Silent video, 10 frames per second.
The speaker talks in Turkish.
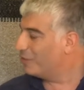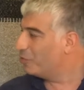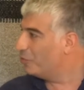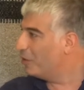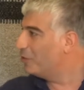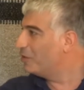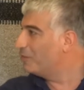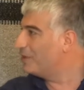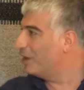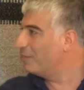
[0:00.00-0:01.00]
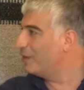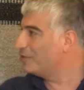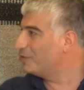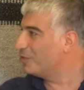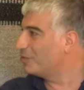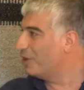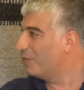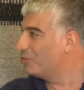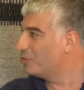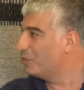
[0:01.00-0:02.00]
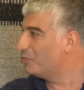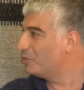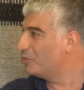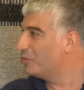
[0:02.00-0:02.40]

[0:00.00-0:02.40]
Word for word: Güven hocam cevaplarsa çok daha mutlu olurum çünkü